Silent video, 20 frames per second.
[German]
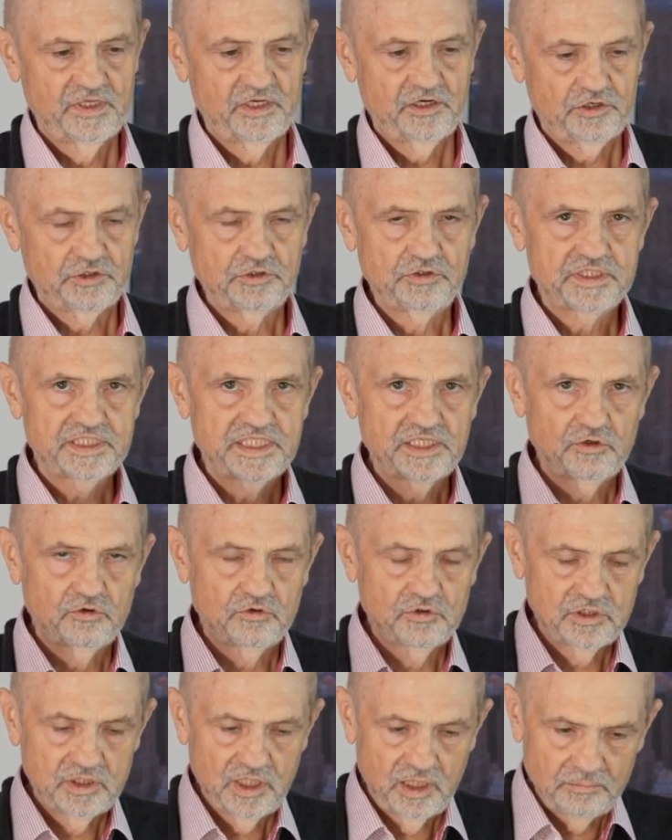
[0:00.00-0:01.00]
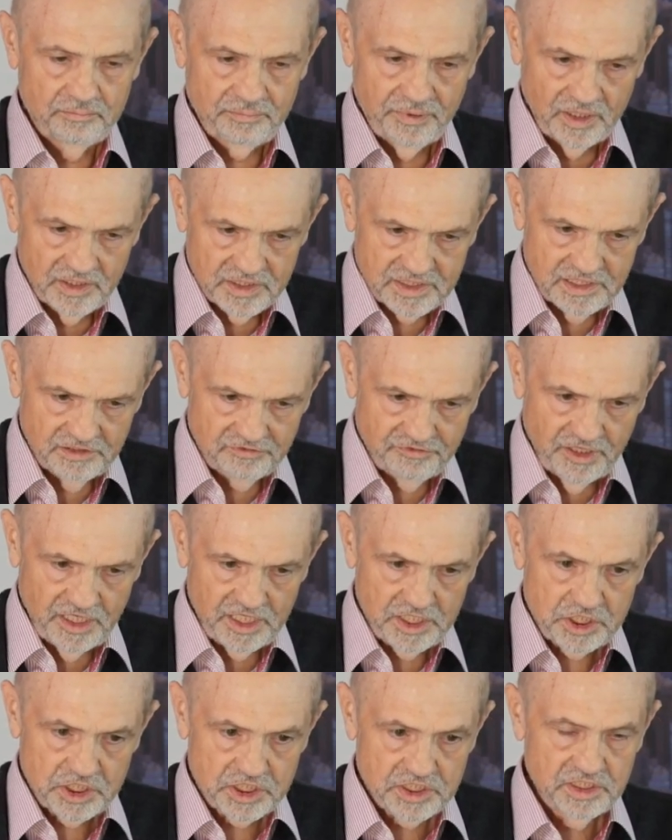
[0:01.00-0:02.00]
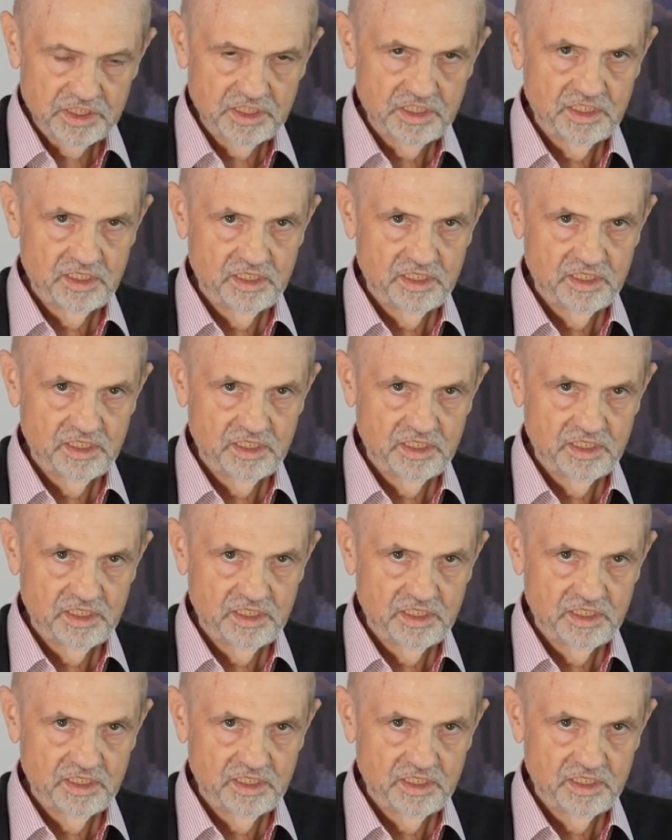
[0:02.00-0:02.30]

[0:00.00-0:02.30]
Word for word: Kreuzigung am Passafest,